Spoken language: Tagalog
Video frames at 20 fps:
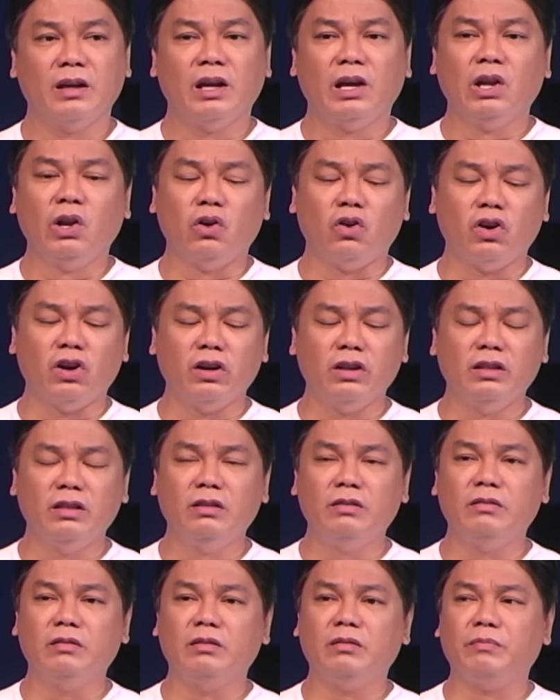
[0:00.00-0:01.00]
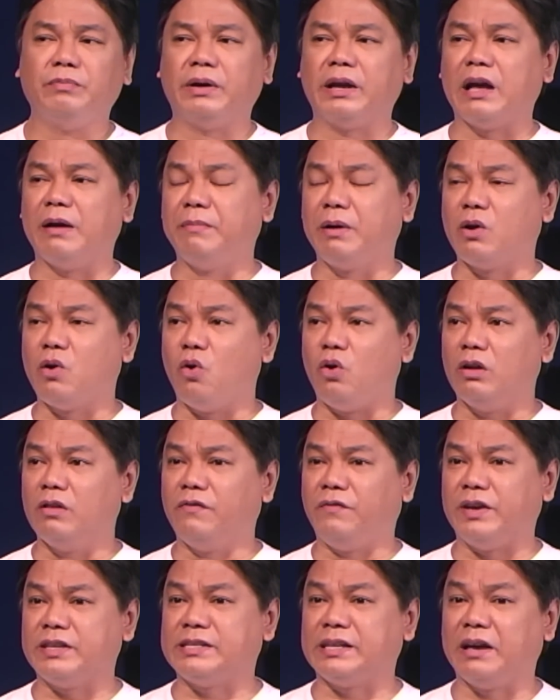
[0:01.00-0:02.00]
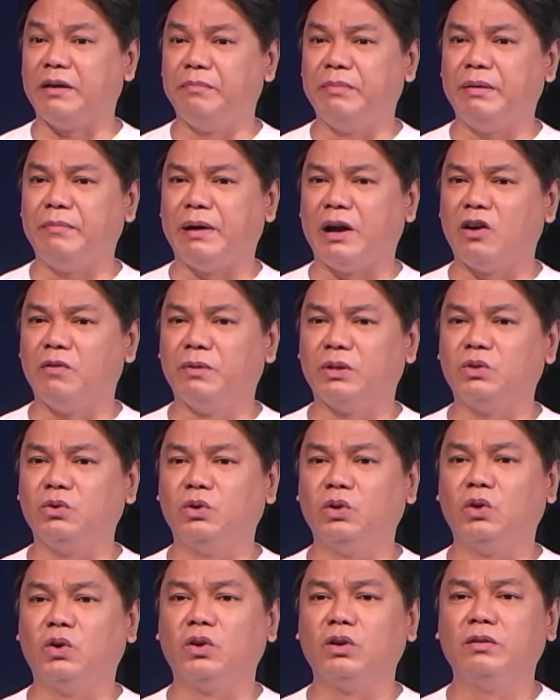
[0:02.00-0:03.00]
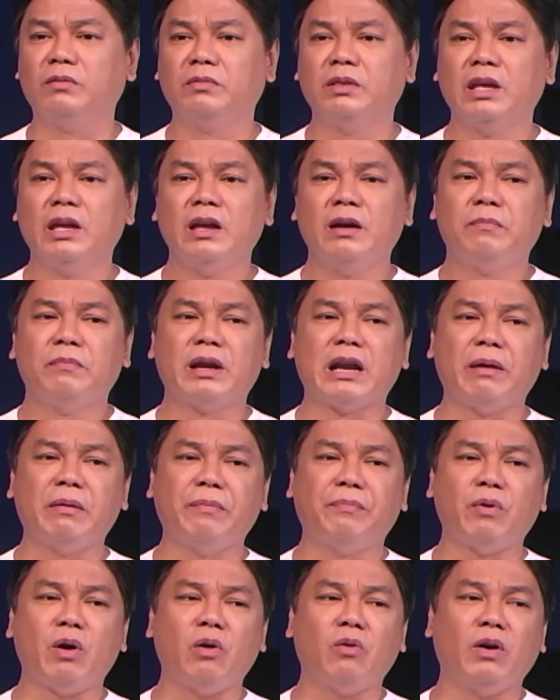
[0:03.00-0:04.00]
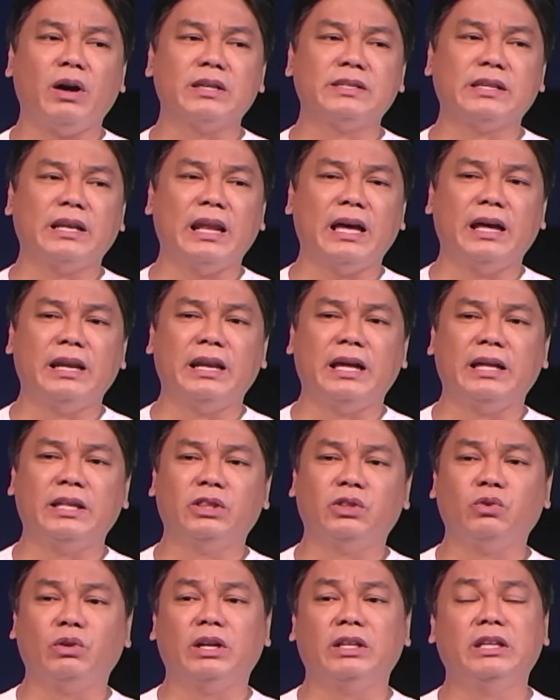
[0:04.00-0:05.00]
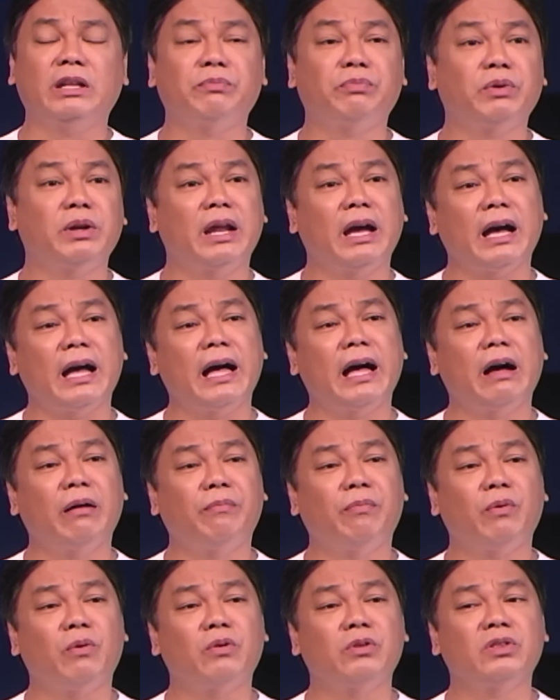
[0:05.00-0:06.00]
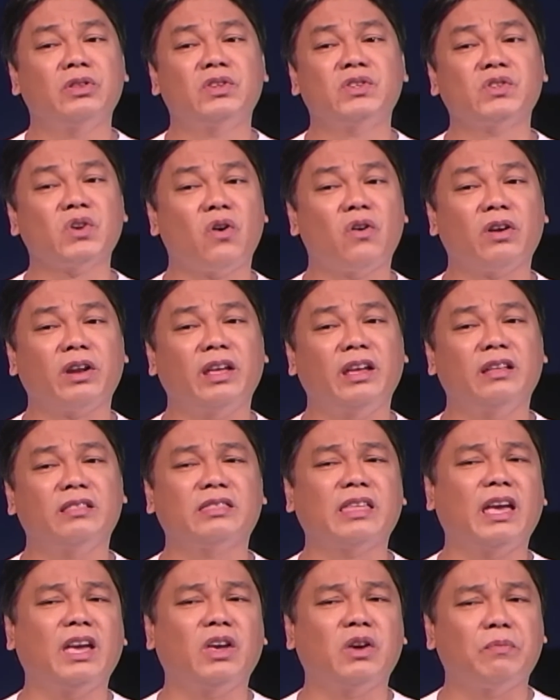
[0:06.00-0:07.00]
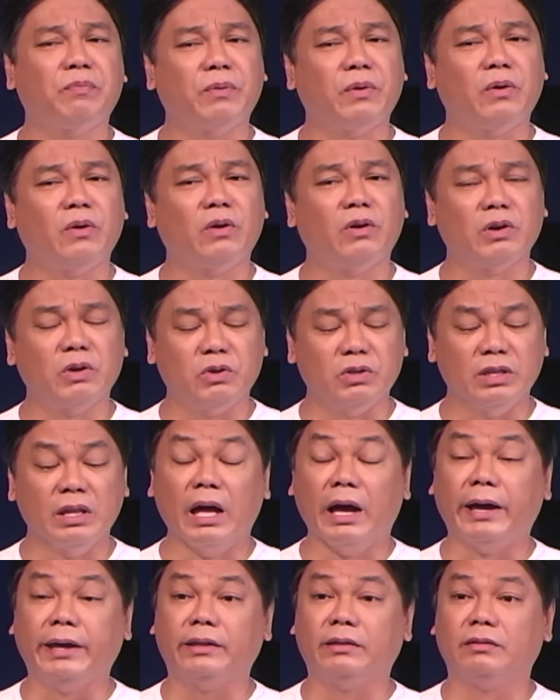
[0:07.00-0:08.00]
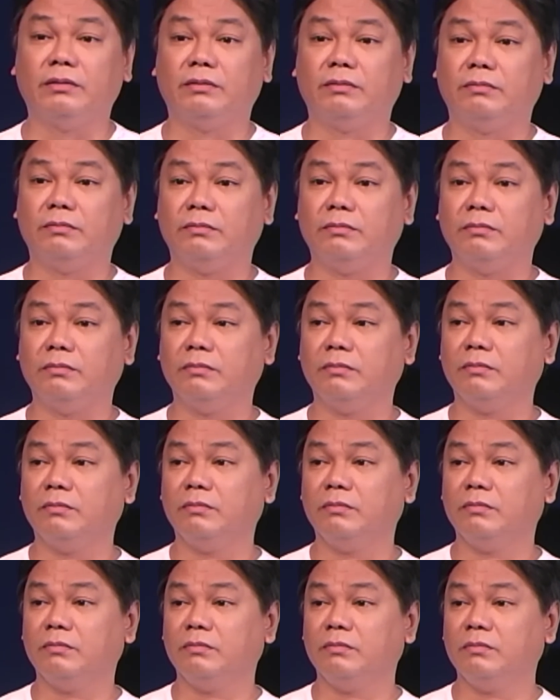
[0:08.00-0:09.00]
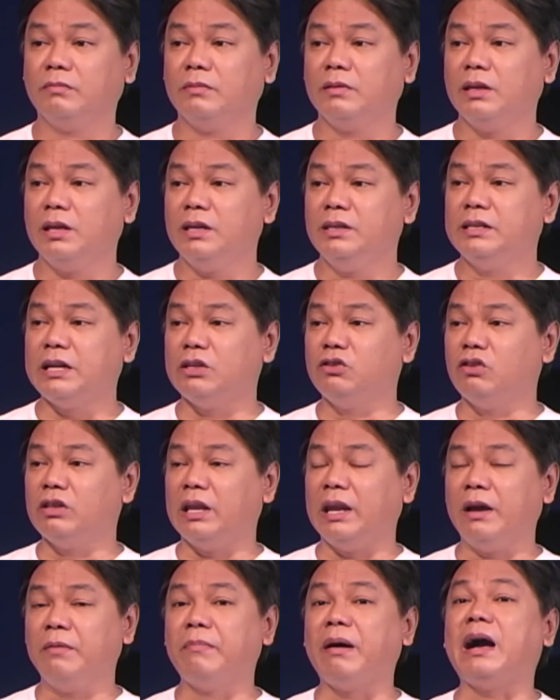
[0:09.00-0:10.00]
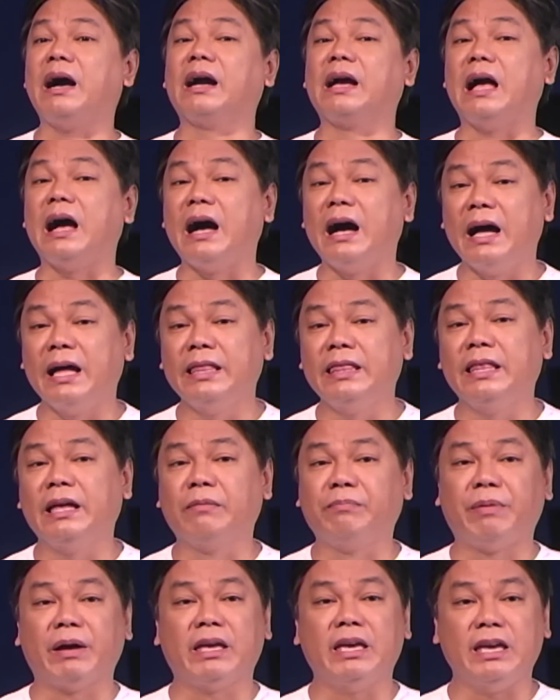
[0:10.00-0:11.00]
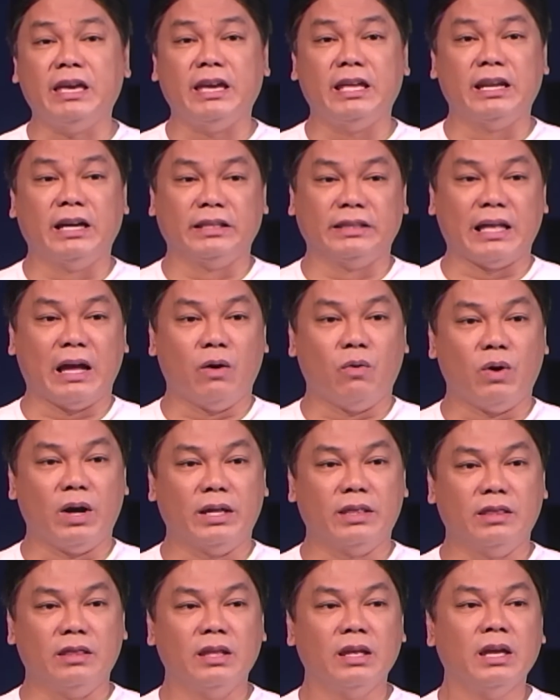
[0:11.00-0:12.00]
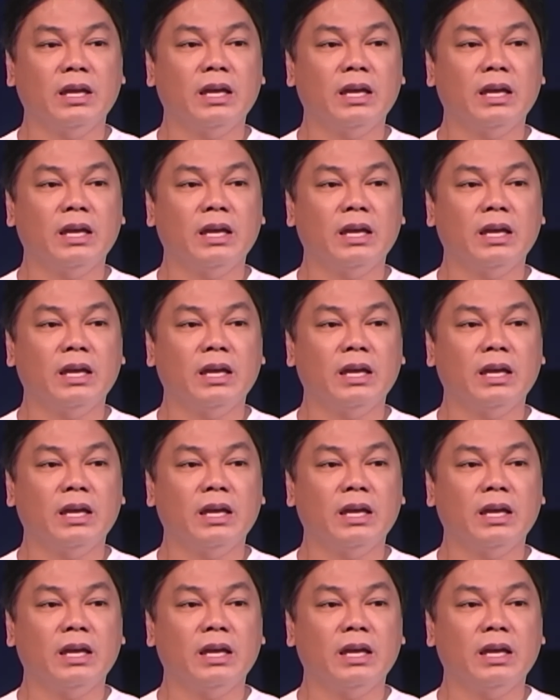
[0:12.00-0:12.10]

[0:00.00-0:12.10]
Lord, pagka magko-confess sa gabi bago matulog, marami po akong kasalanan, tulad din po ng kahapon, sorry, thank you po, good night. Ganun na lang makagaan ang paghingi ng tawad.